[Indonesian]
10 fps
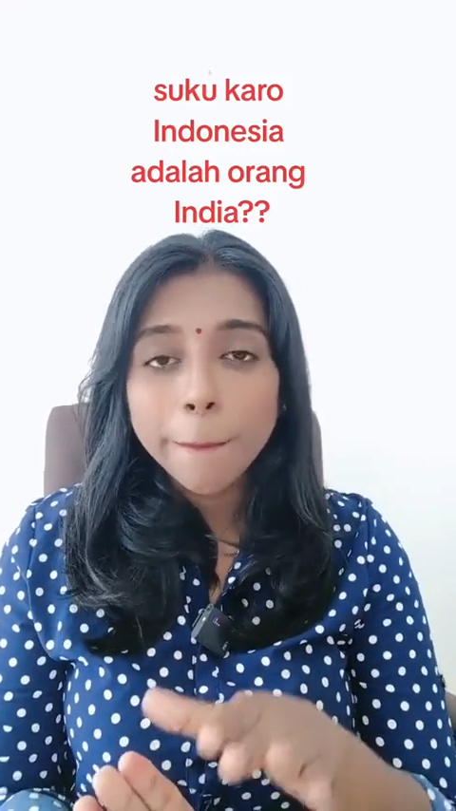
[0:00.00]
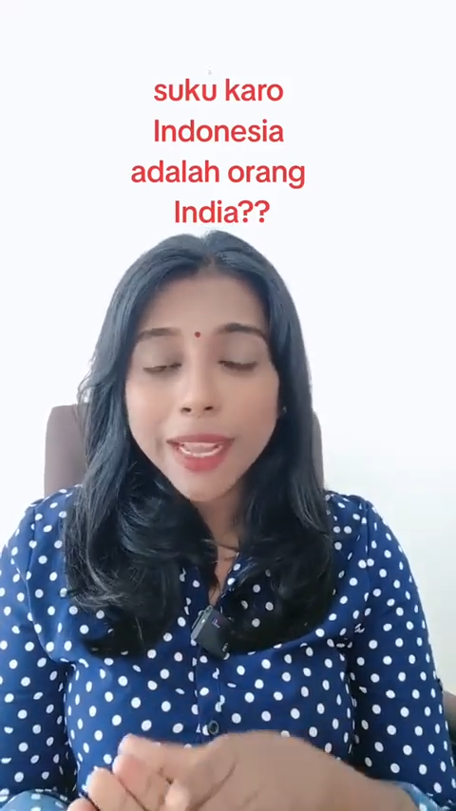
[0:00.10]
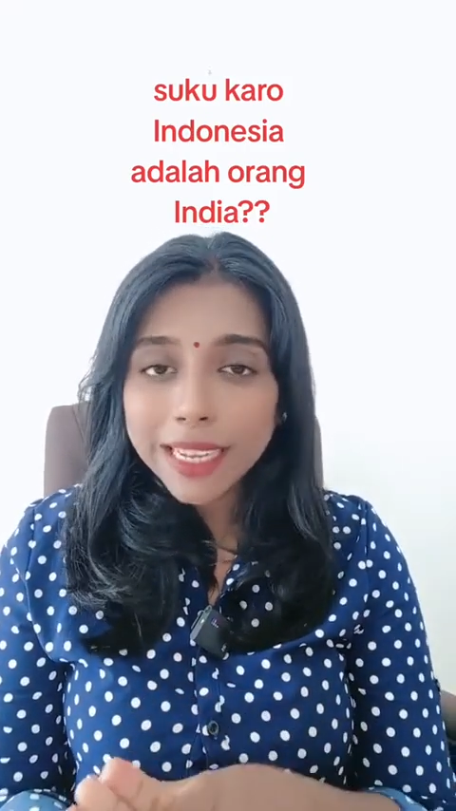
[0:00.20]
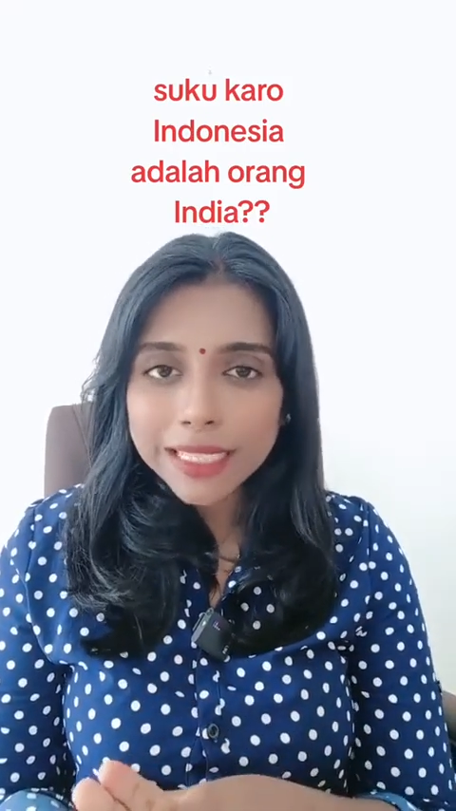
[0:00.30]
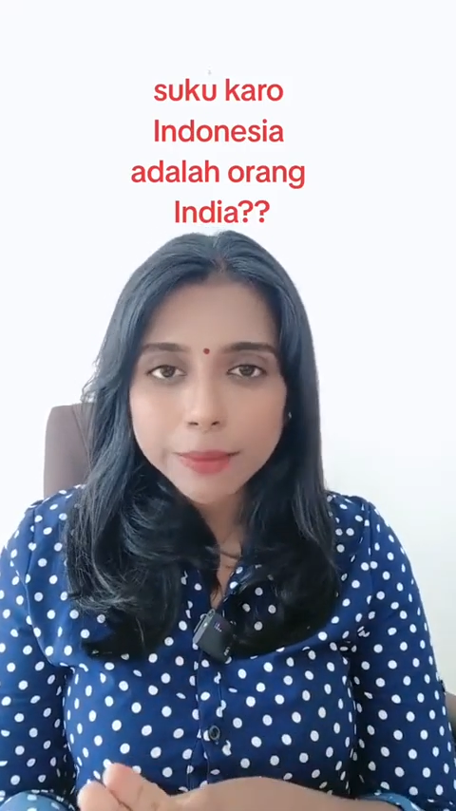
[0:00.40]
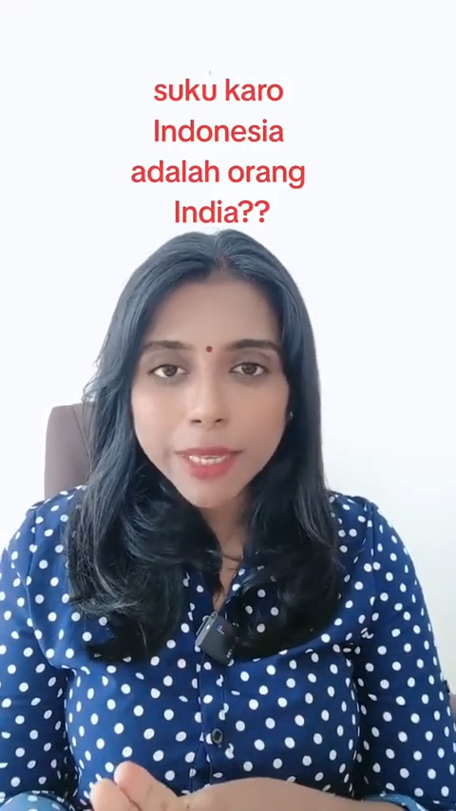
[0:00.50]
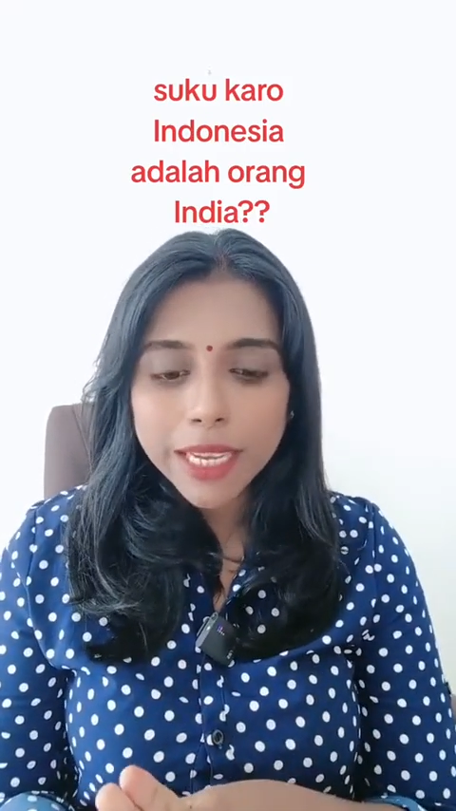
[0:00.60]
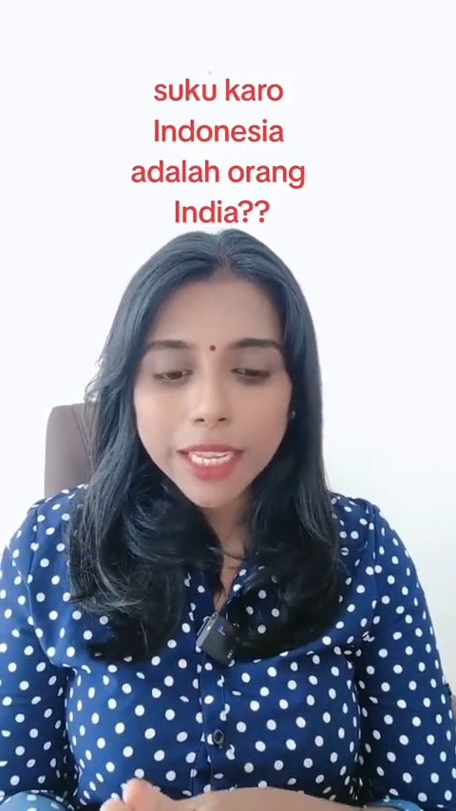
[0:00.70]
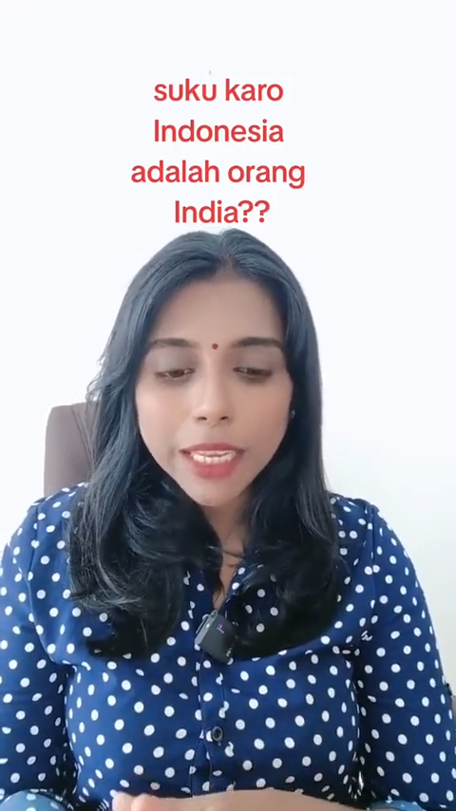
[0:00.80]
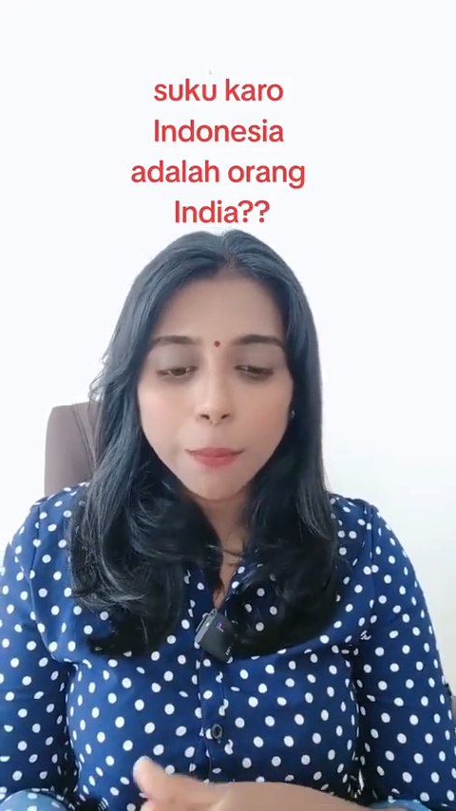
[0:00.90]
Marga
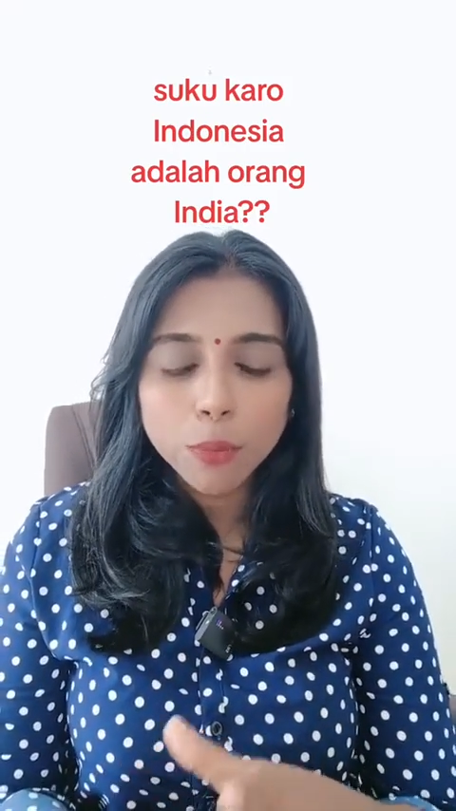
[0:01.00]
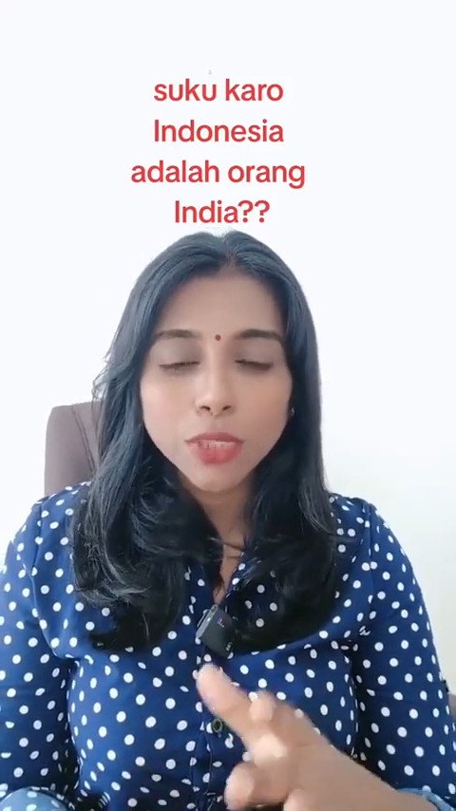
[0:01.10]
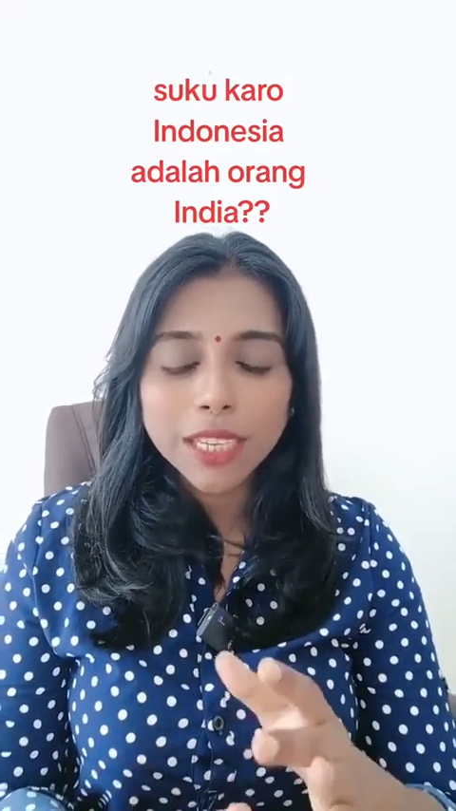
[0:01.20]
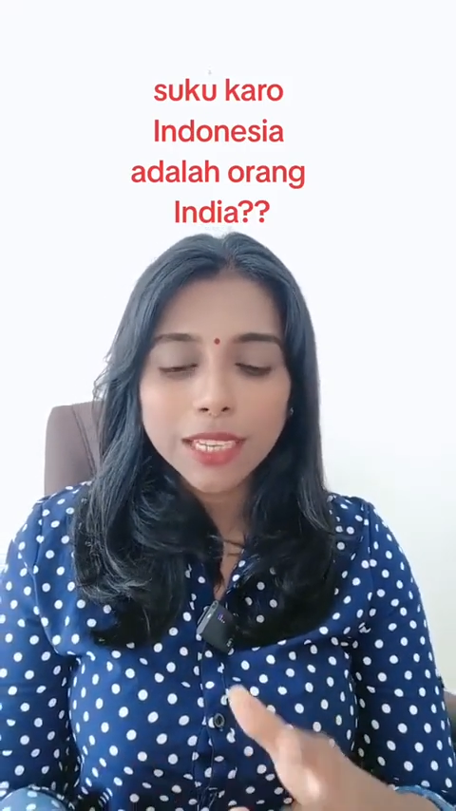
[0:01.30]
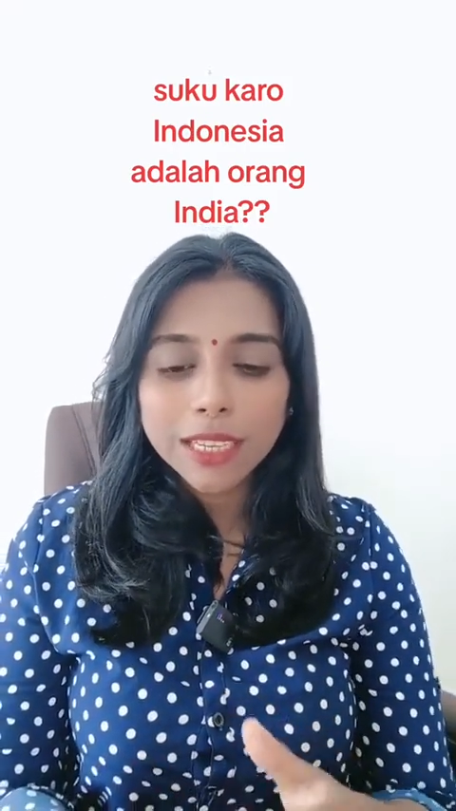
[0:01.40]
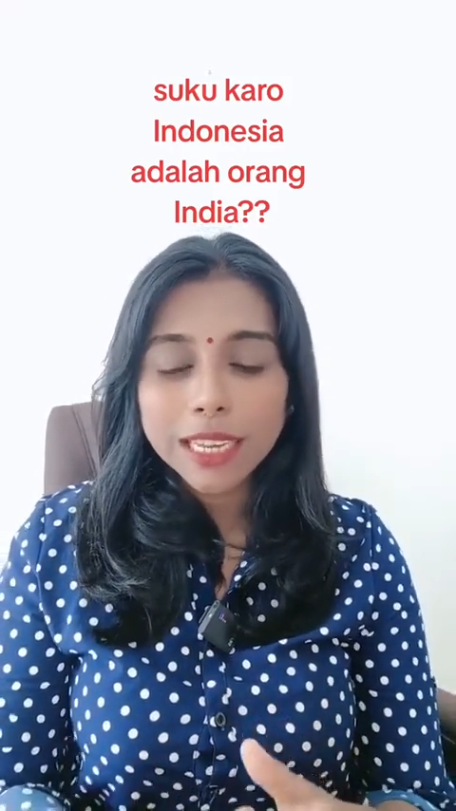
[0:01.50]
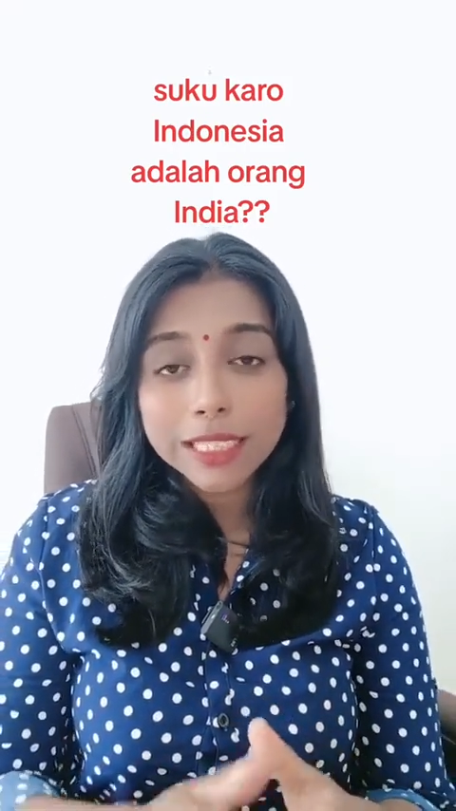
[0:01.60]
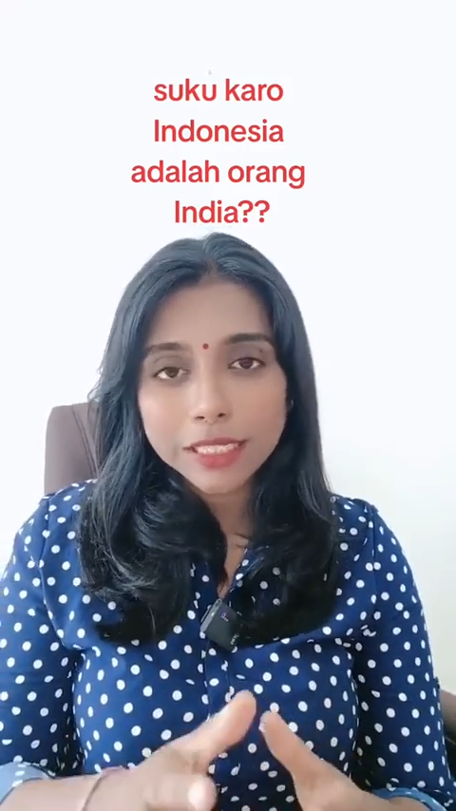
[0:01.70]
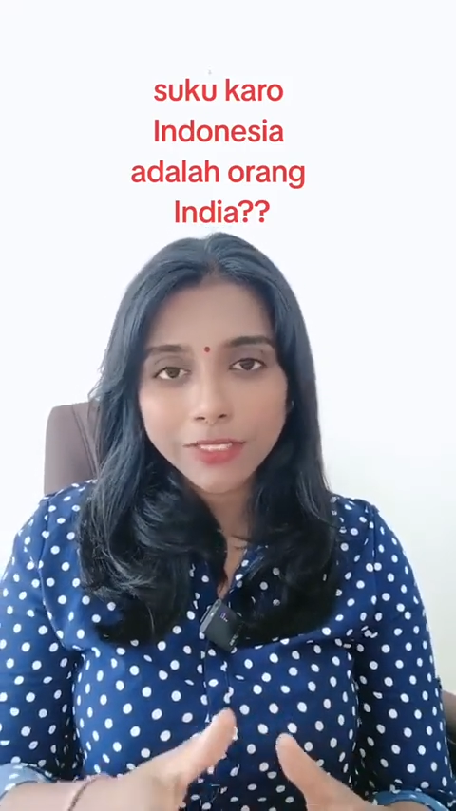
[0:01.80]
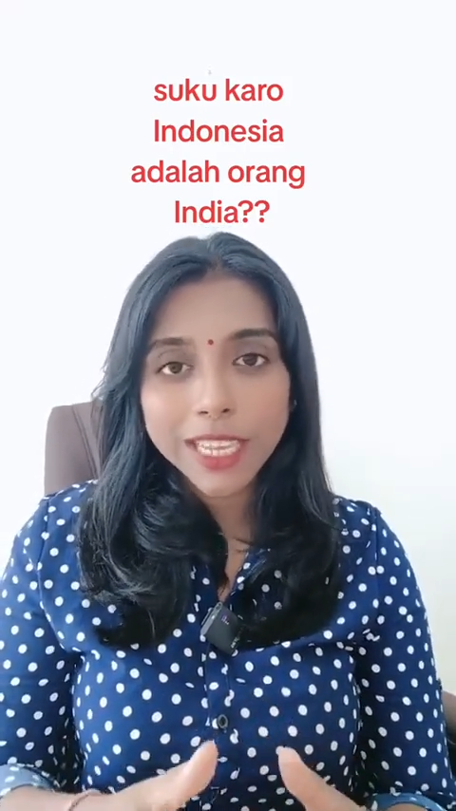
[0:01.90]
Semiring ini punya
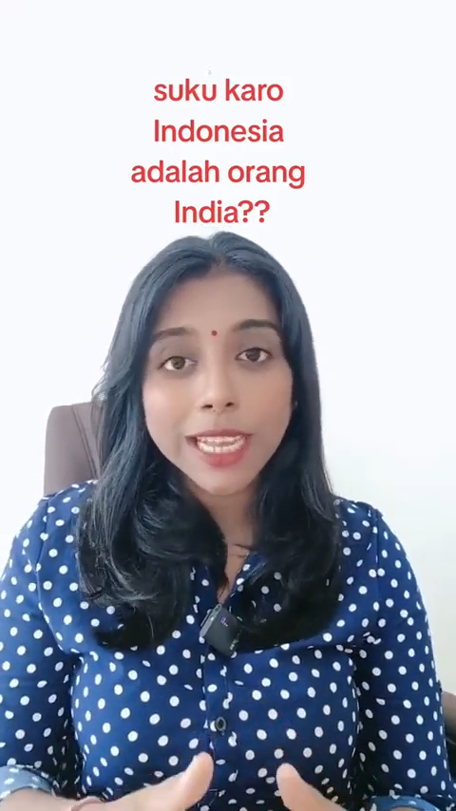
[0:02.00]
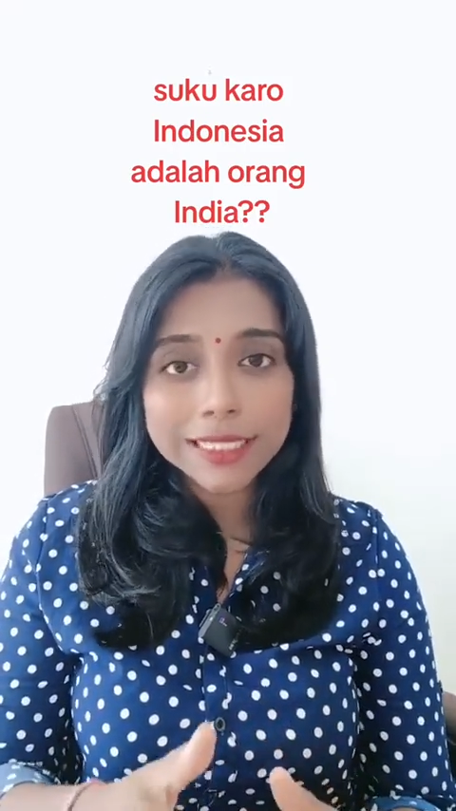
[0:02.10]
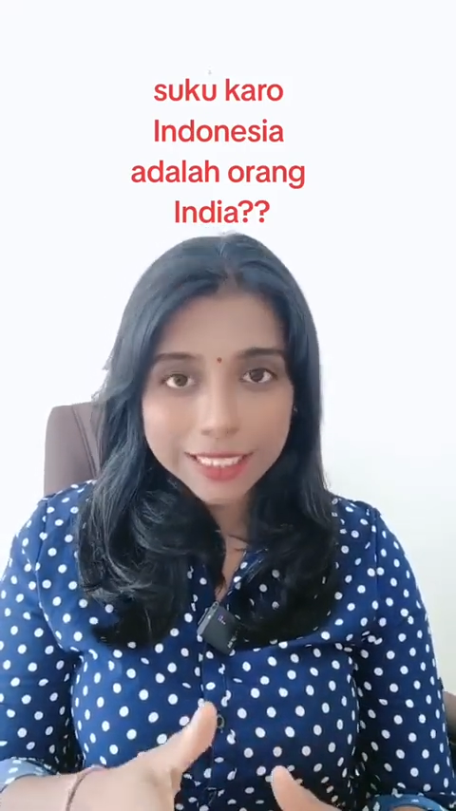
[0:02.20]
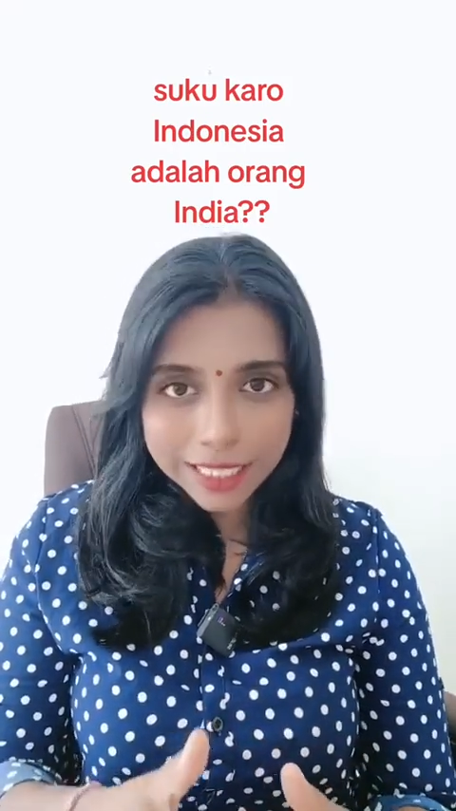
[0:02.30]
klasifikasi